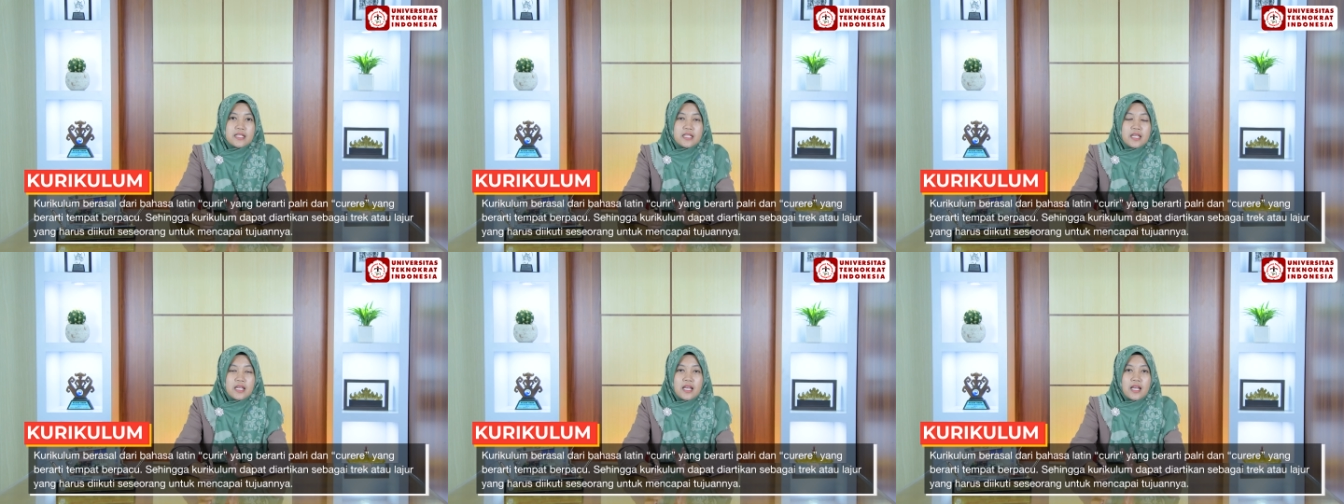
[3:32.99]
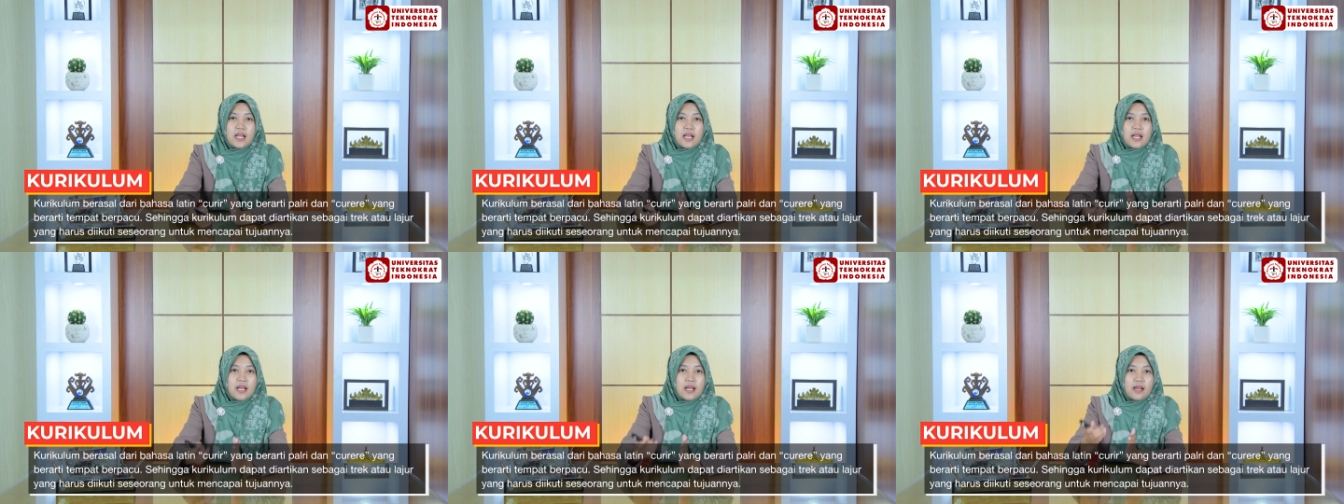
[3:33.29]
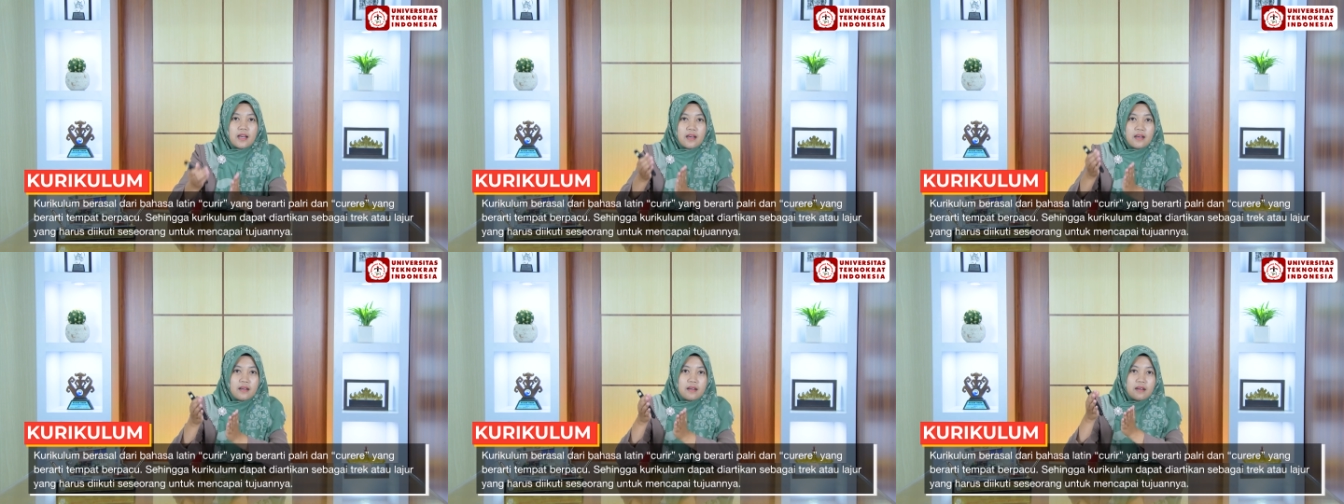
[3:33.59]
Jadi
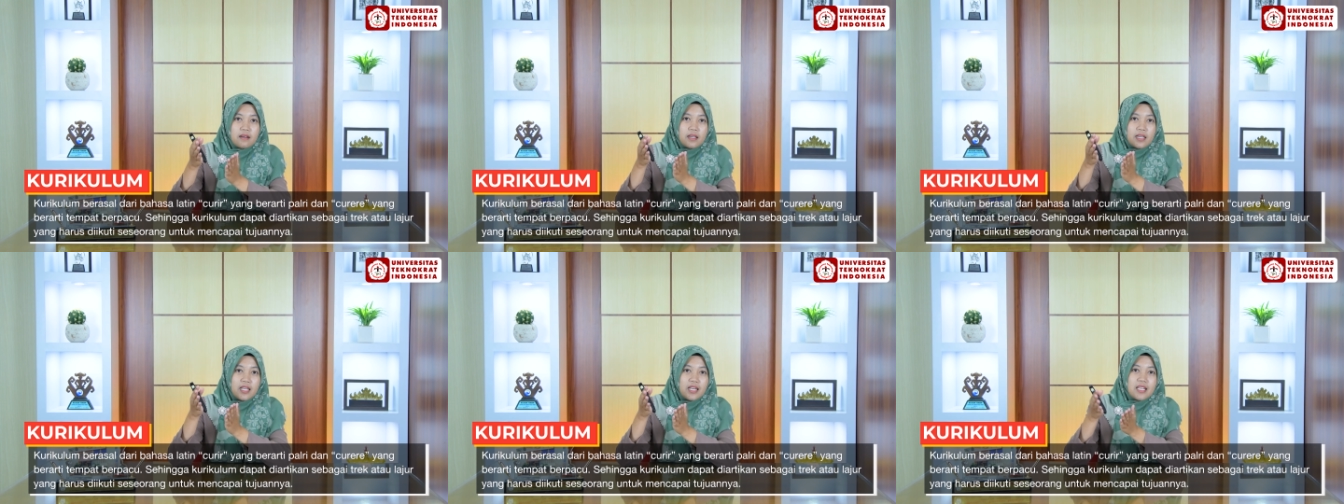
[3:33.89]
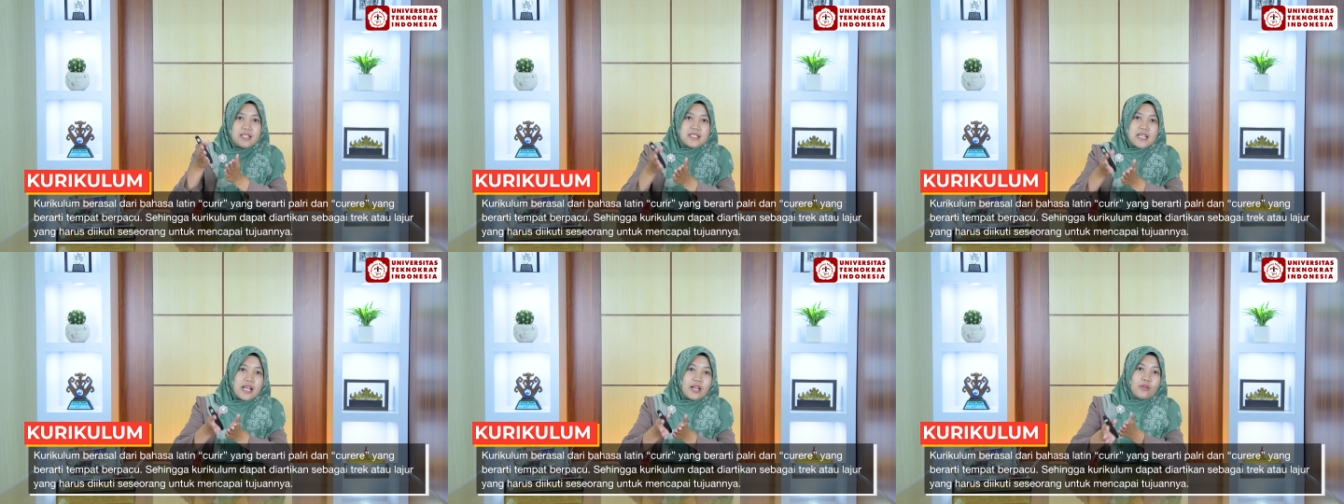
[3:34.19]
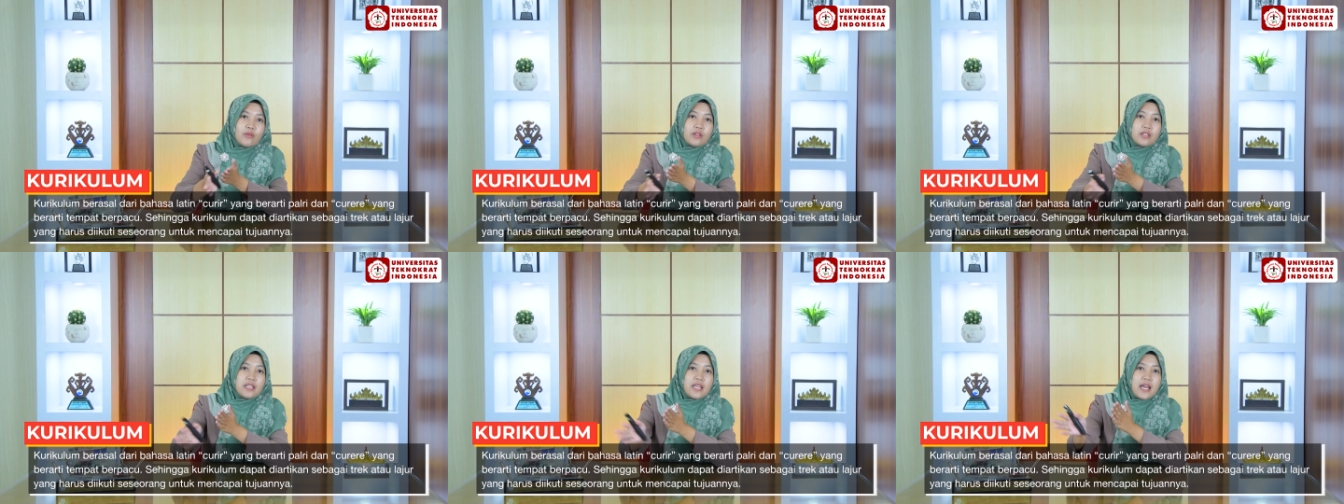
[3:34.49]
uh, ini
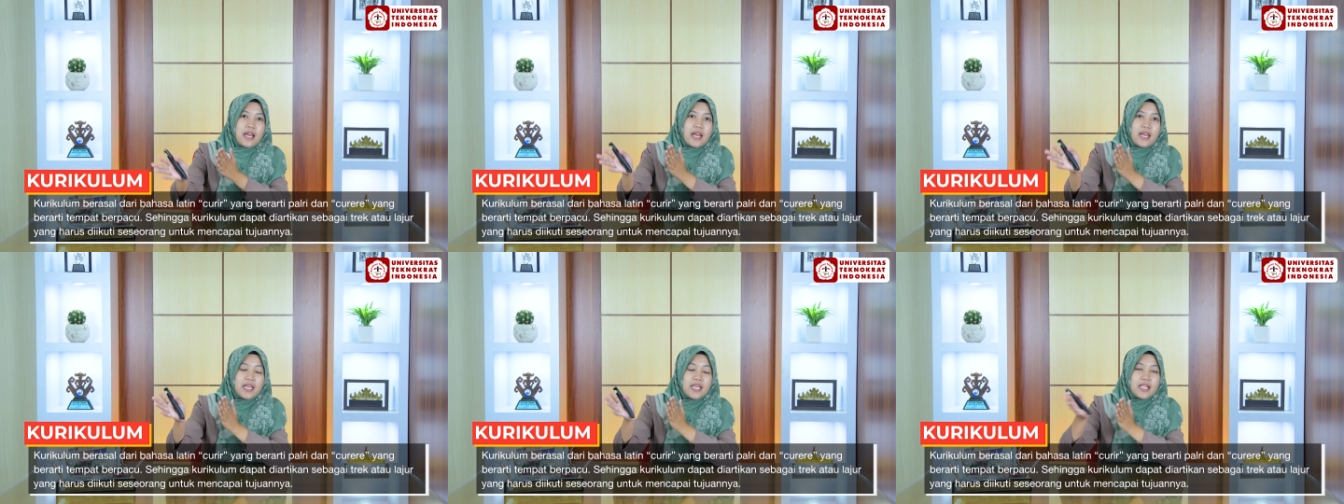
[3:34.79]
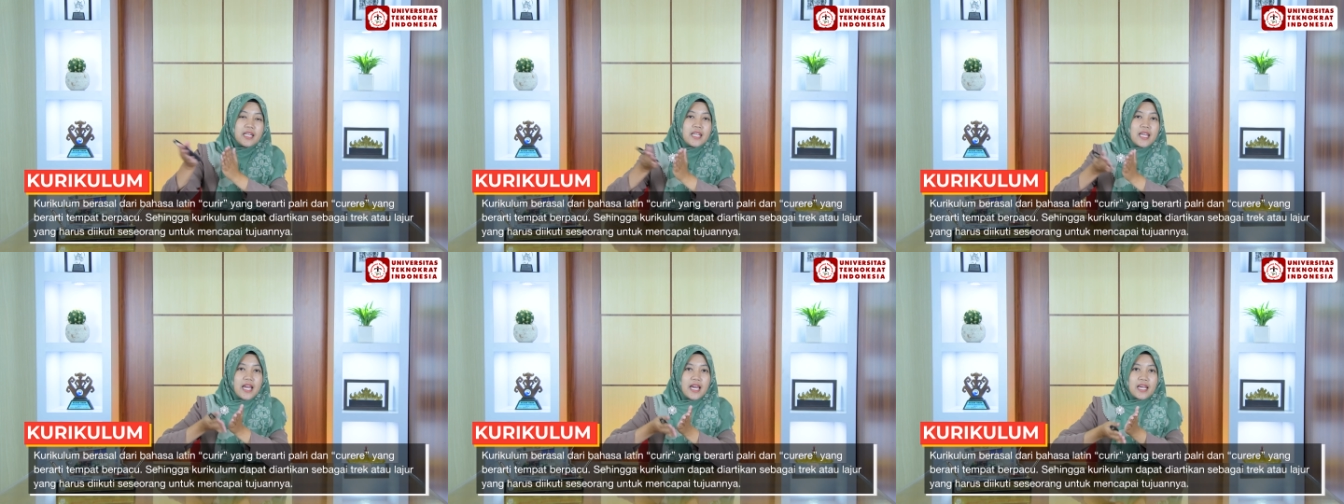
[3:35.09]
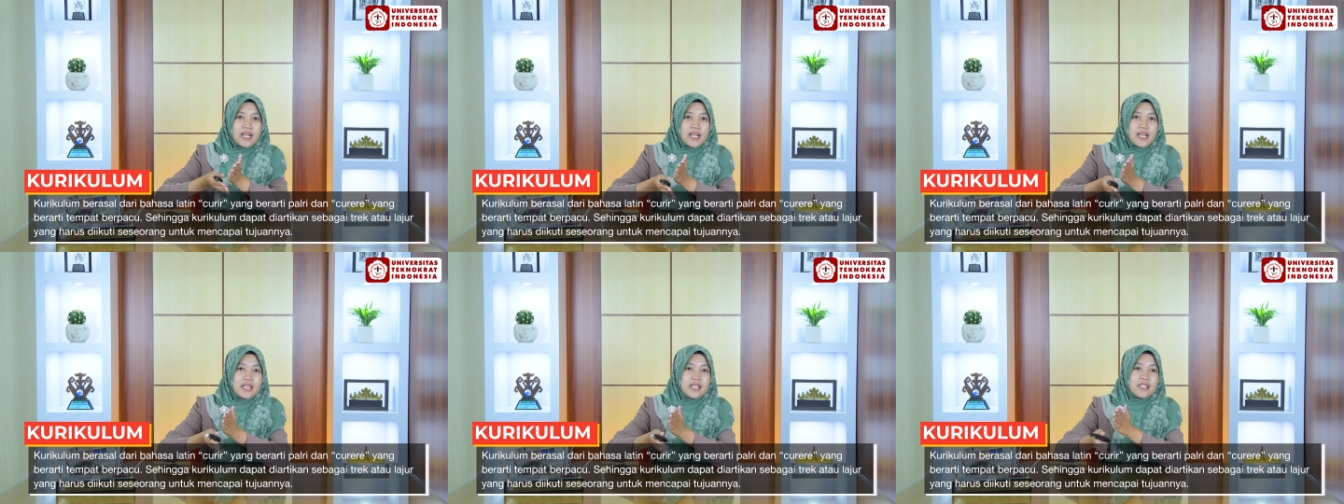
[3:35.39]
jalurnya, ini
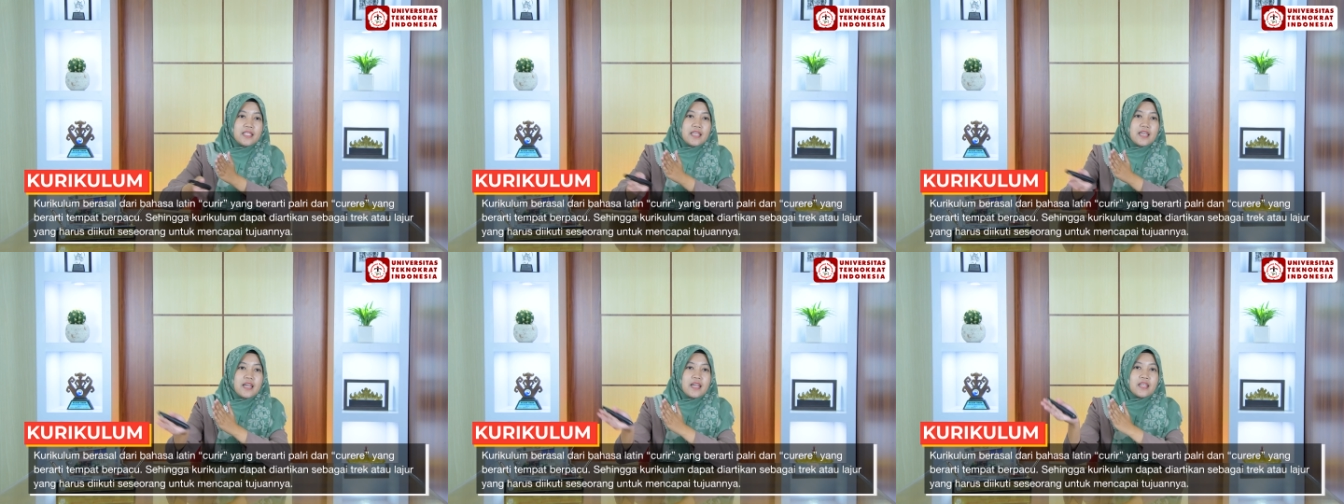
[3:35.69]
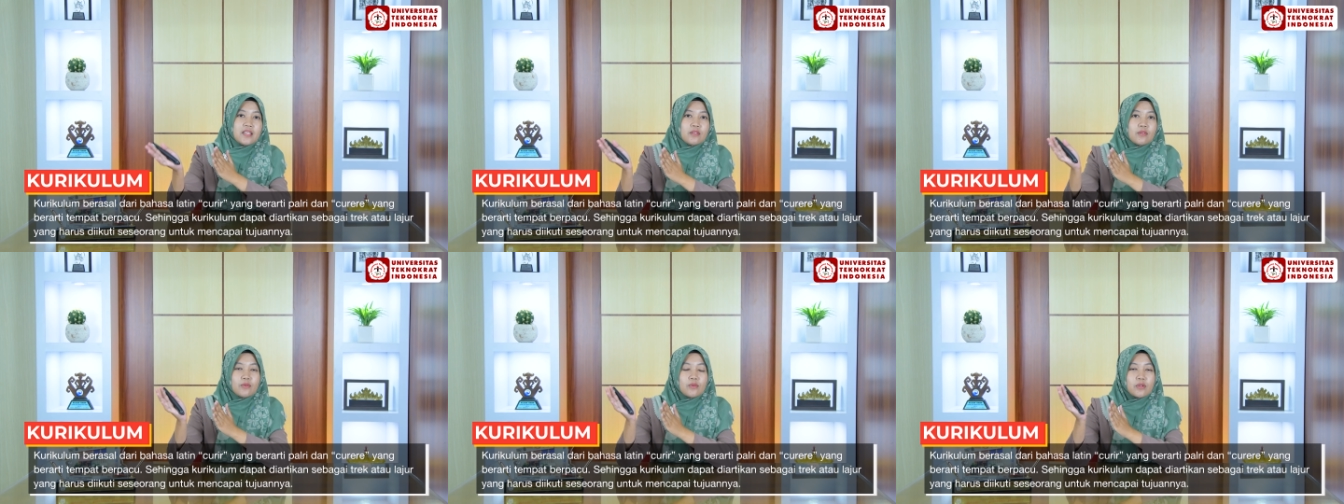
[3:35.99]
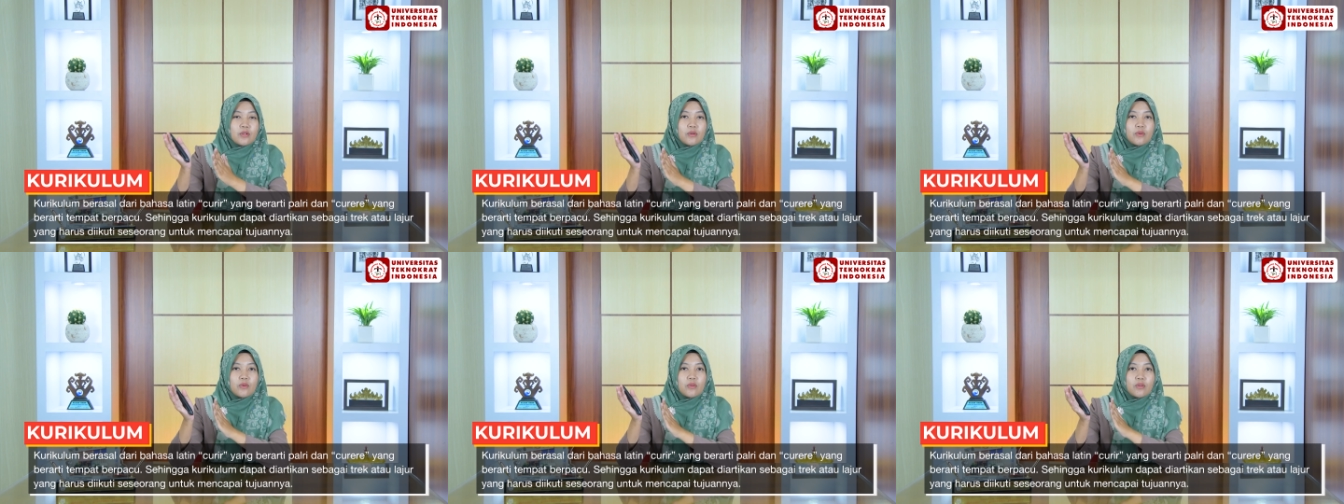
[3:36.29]
arahnya, itu
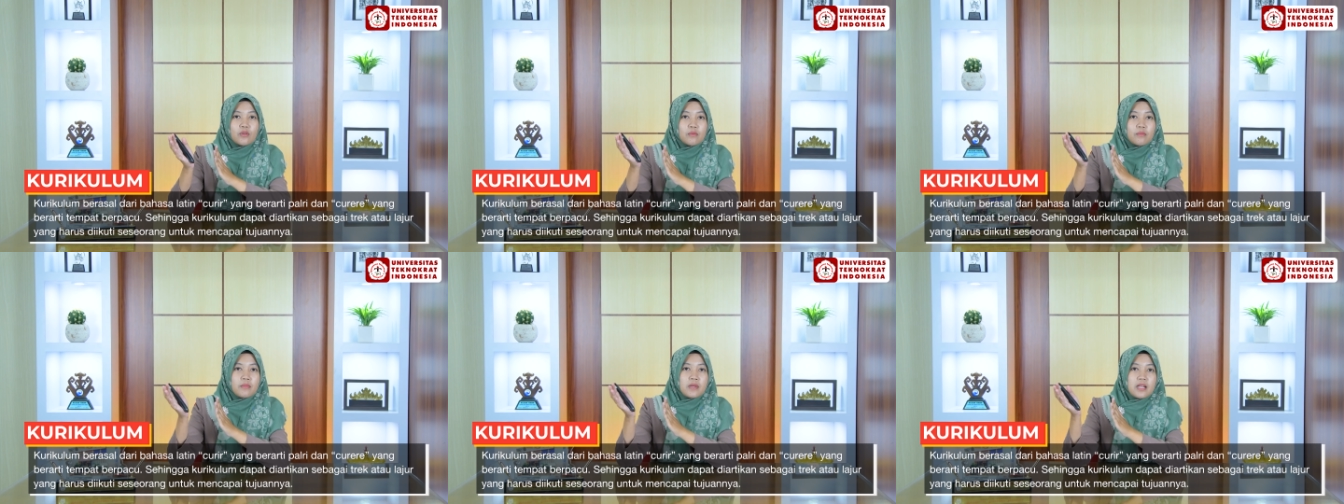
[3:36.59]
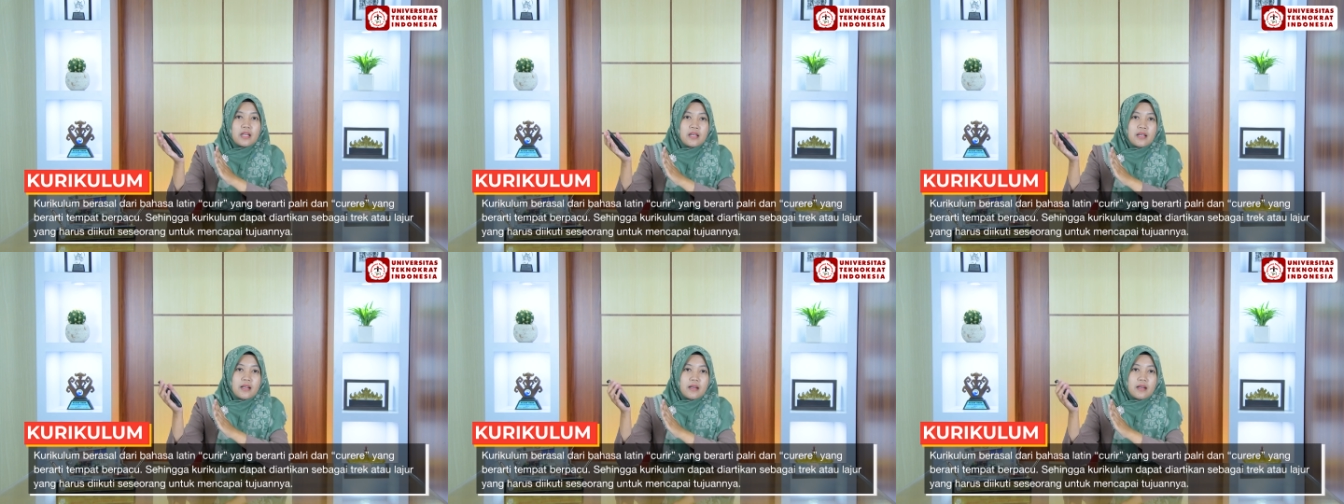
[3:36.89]
kurikulum.